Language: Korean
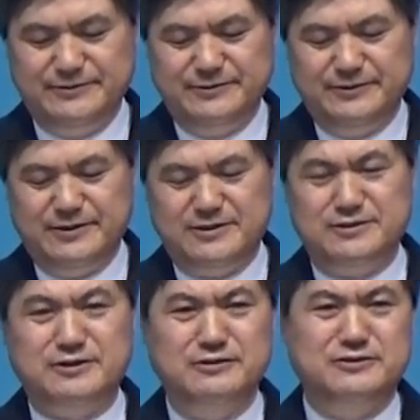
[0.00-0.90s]
그래서
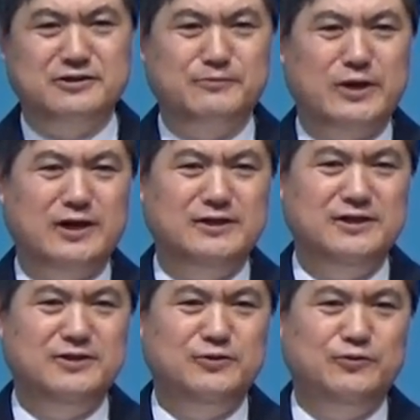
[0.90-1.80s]
저는
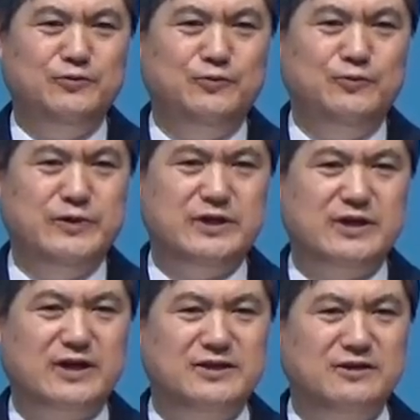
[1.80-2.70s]
지금까지 위기의
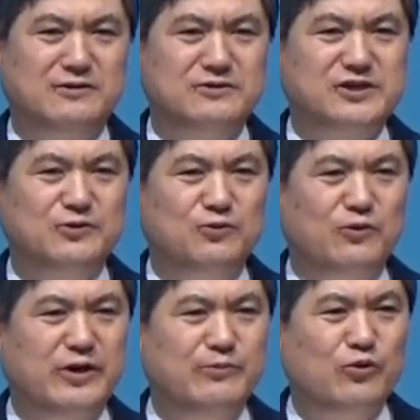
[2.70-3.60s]
가정을 세우고
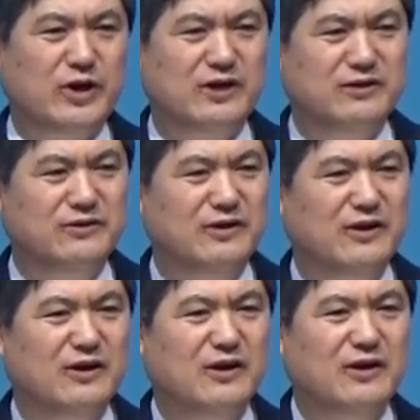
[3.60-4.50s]
회복하는 게
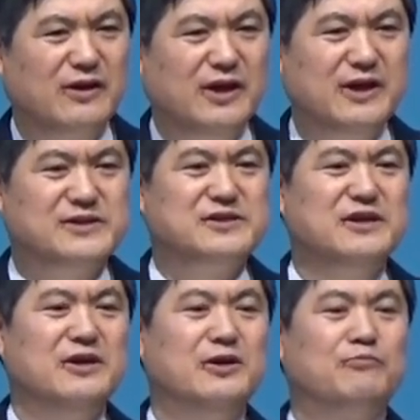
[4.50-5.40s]

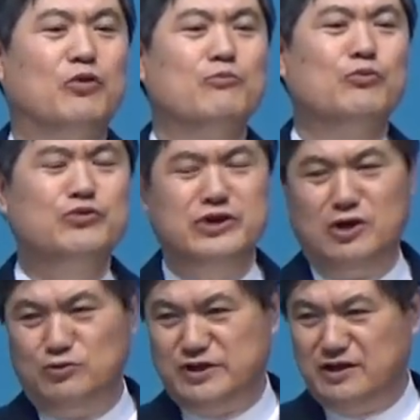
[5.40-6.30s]
제
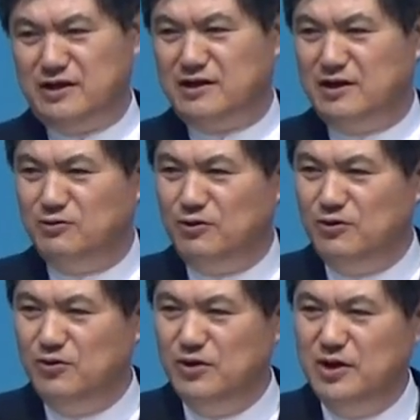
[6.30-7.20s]
본분이라고 생각하고
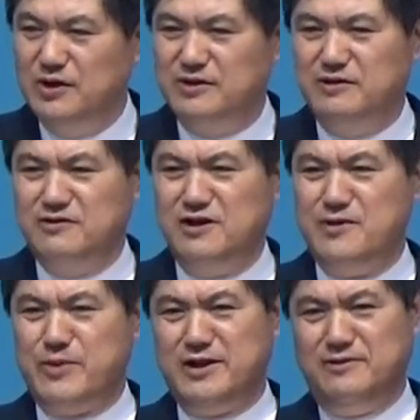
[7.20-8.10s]

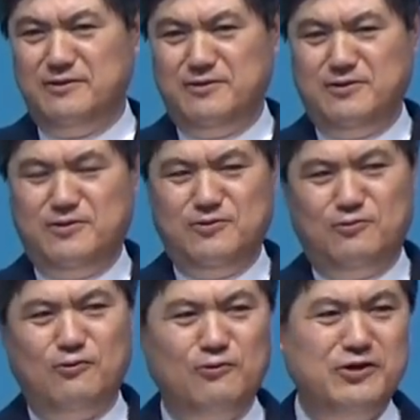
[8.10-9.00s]
거기에만
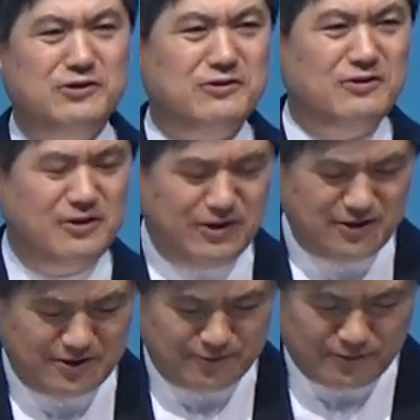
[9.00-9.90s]
올인을
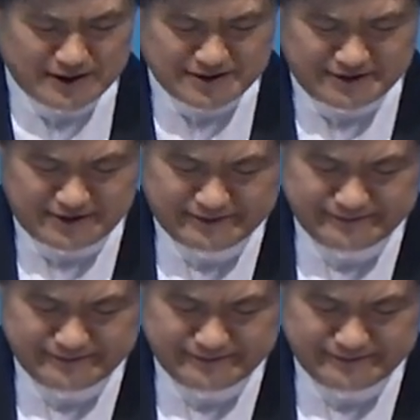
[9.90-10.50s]
해 왔어요.